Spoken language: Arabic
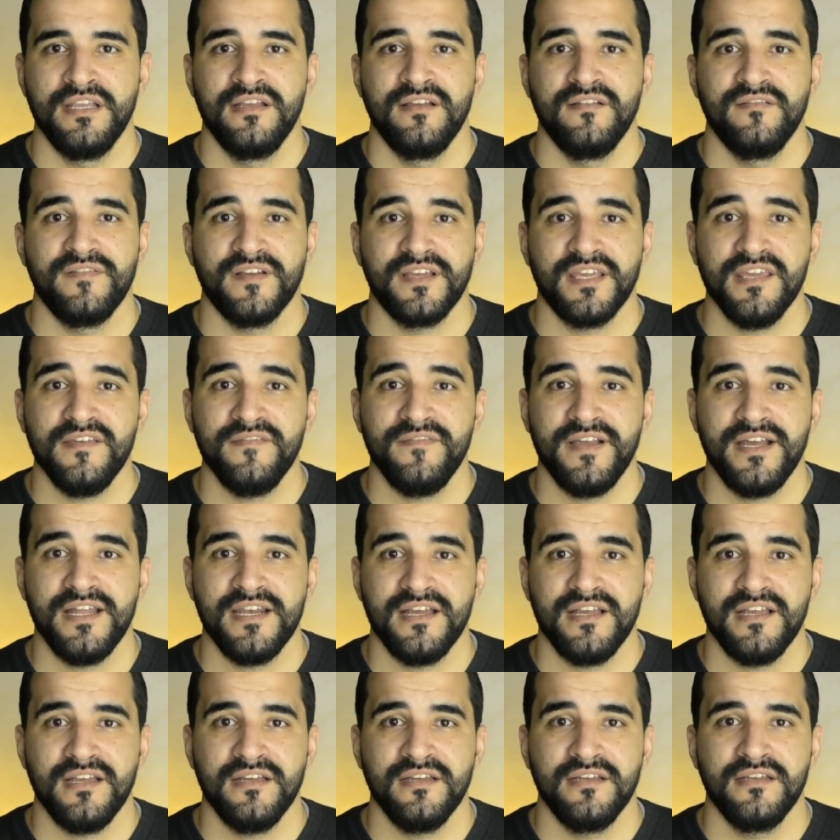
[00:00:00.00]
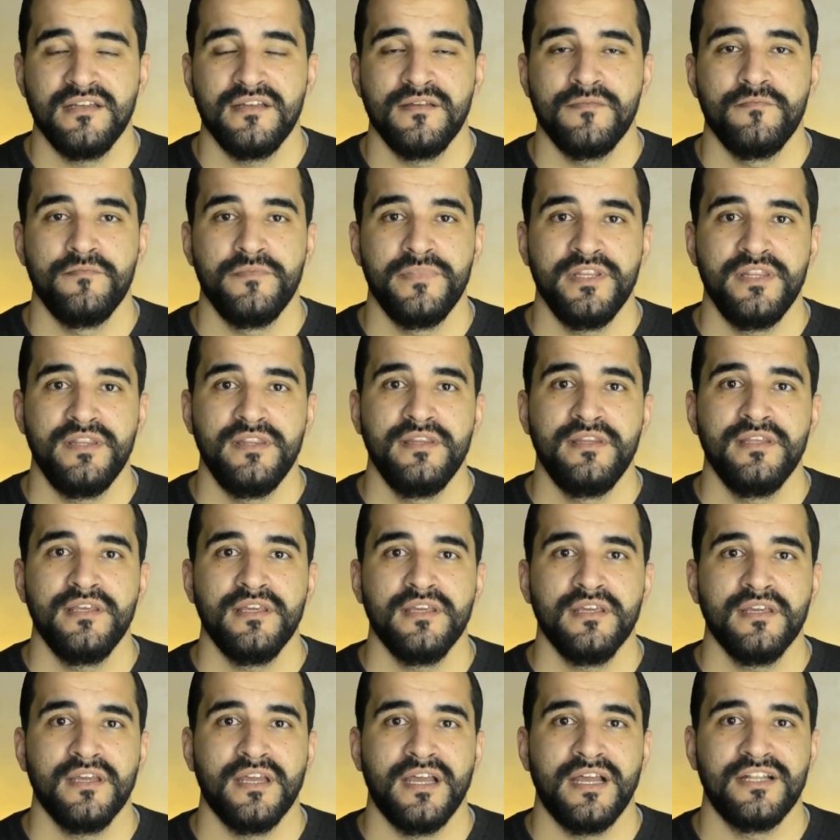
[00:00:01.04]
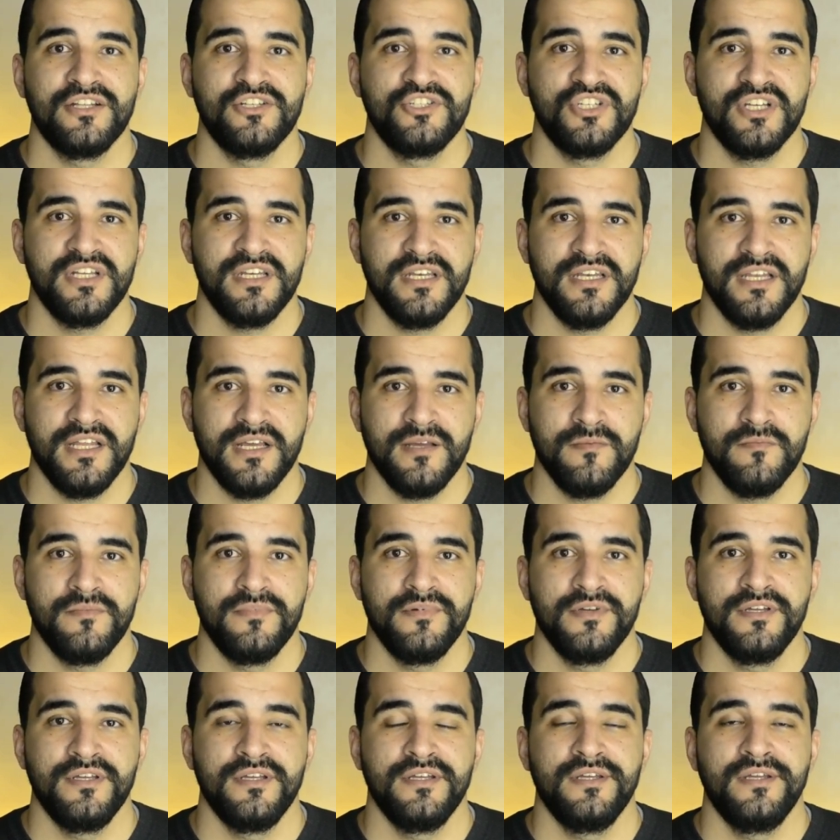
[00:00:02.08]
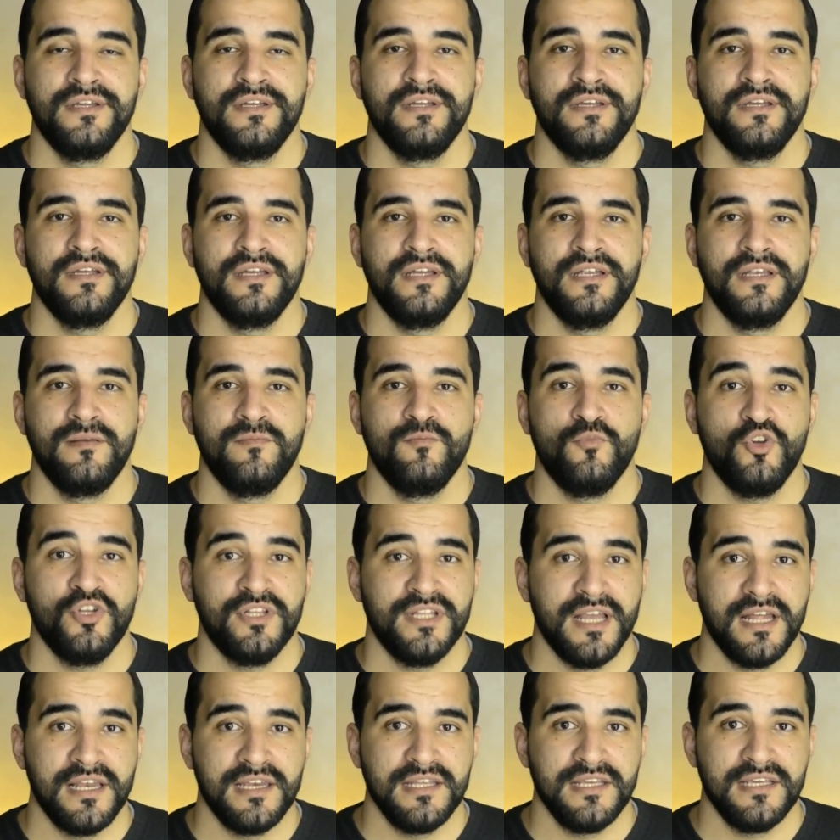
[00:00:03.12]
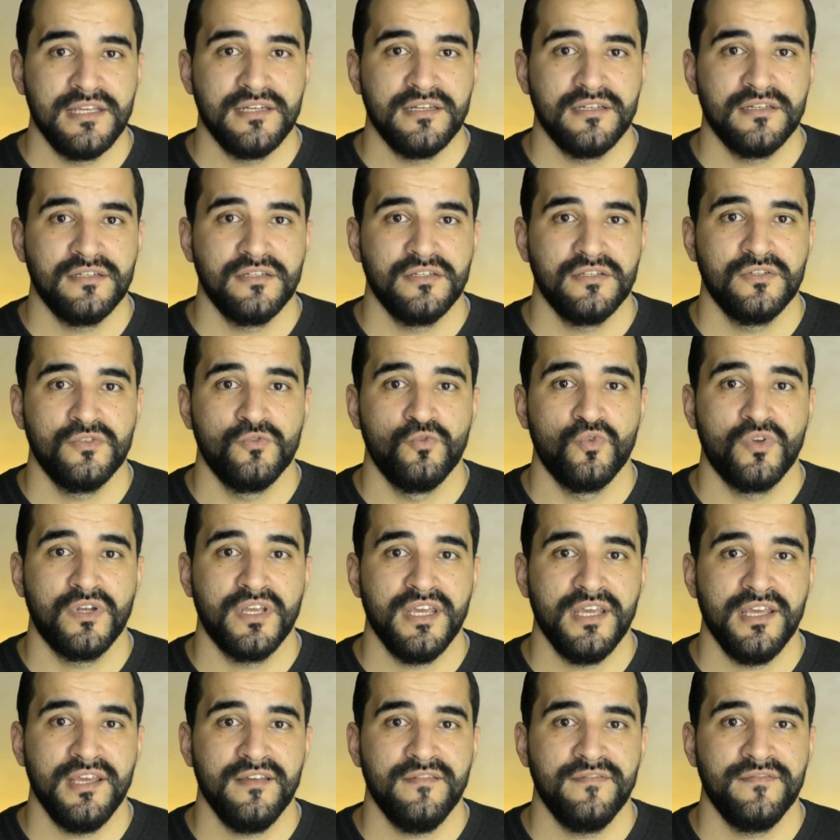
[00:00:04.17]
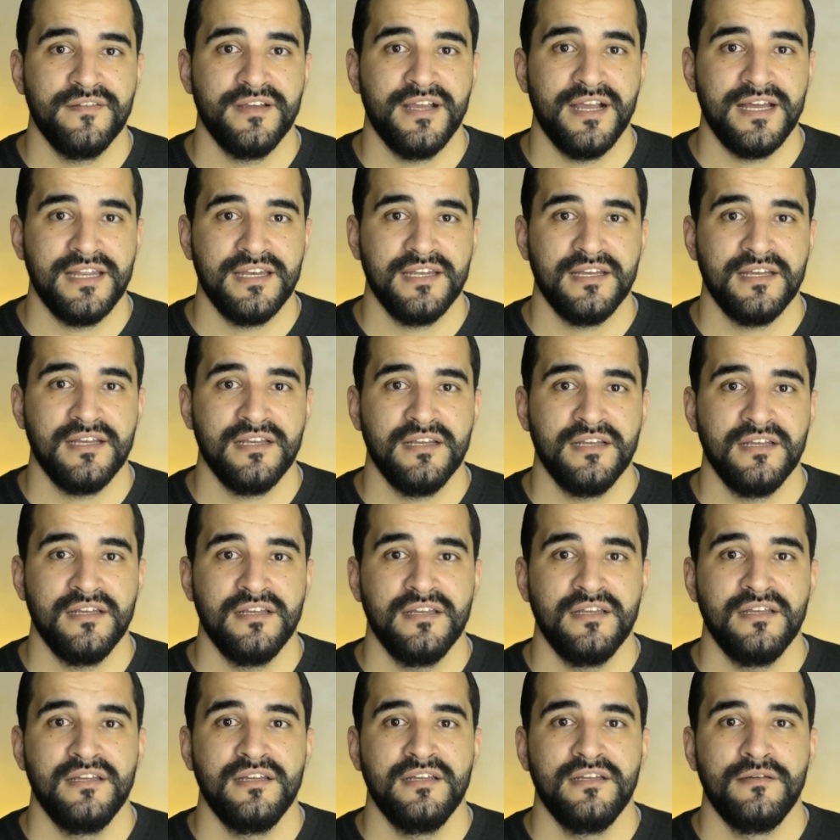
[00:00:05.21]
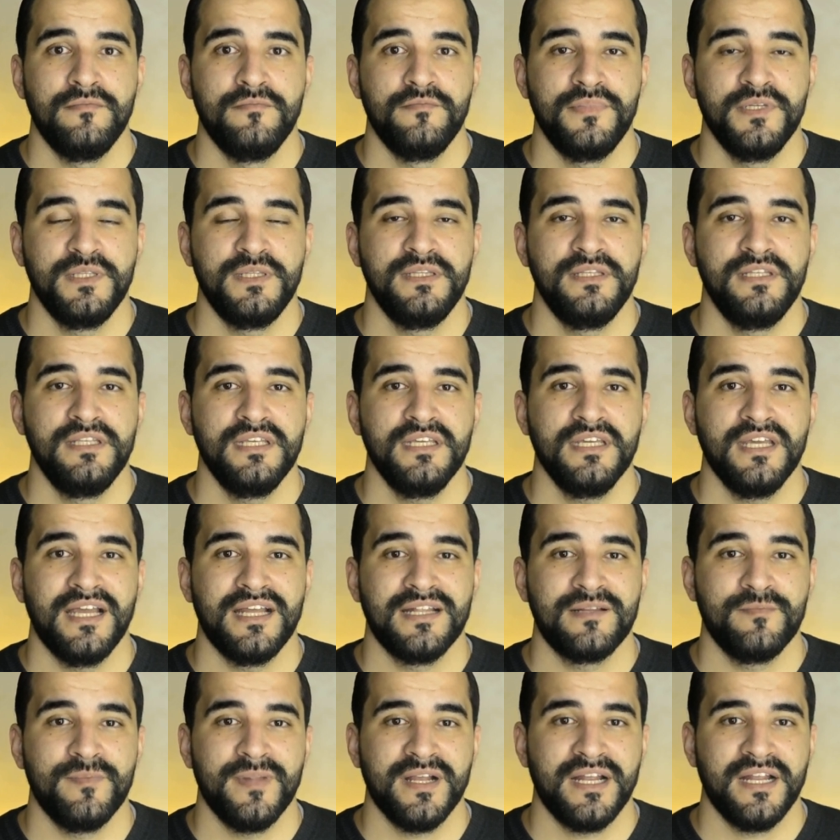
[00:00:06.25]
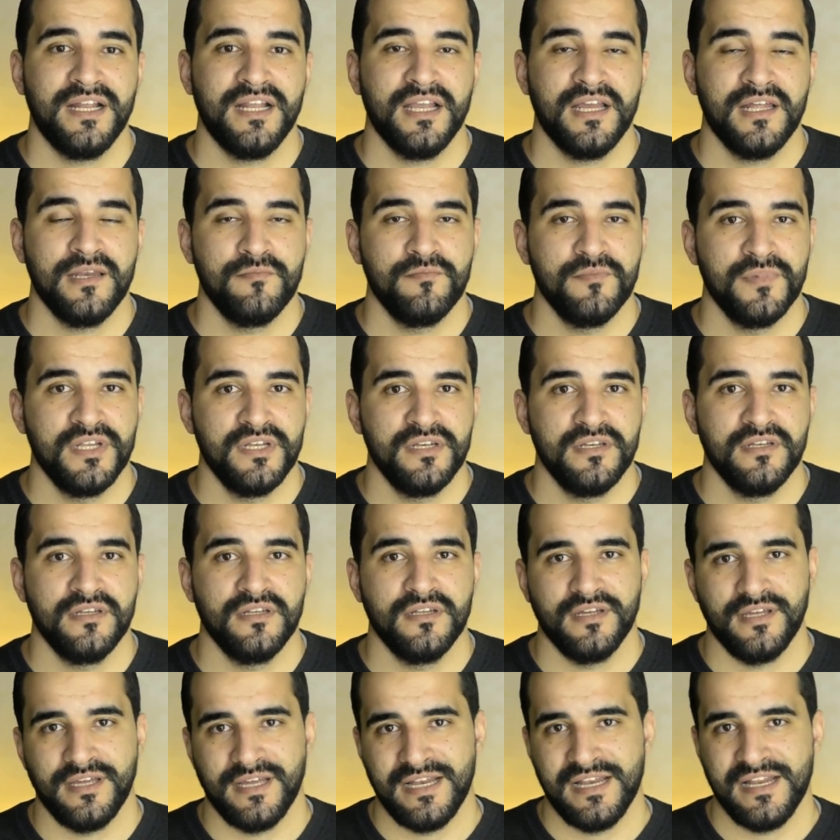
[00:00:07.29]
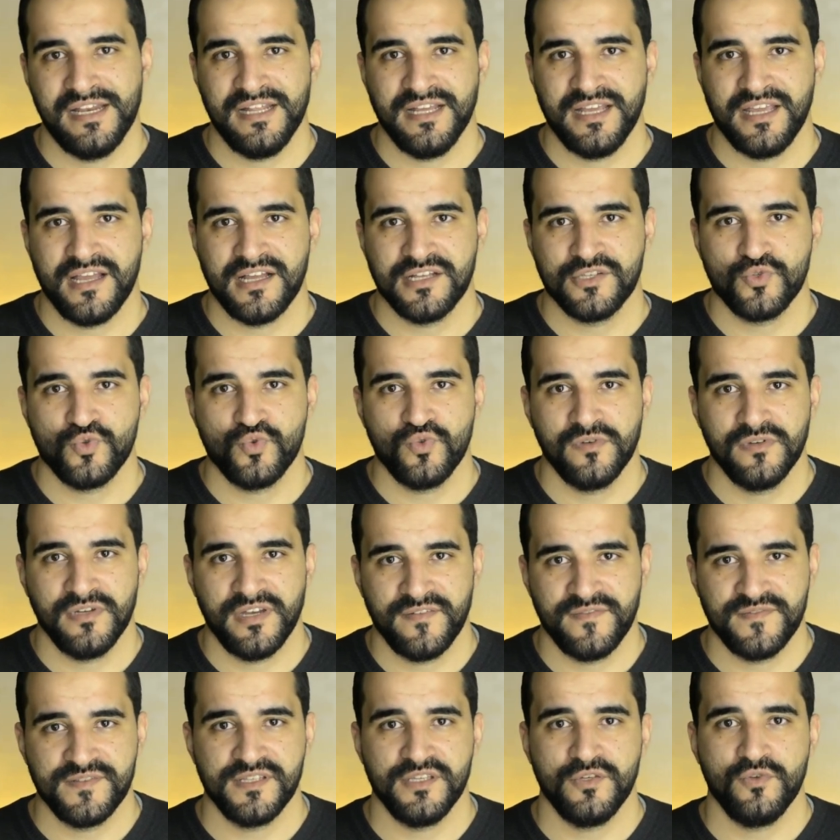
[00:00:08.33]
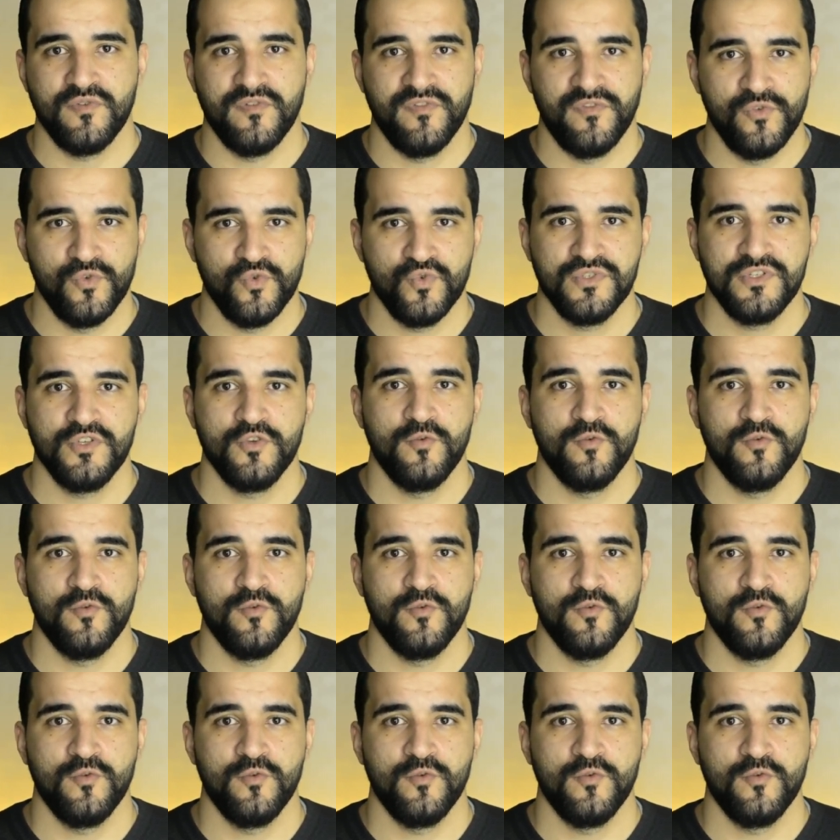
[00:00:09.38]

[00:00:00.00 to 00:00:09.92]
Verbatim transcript: فكيف انا بدي اتجنب المحتالين وكيف انا بدي اتمكن من خلينا نحكي اصون نفسي وفلوسي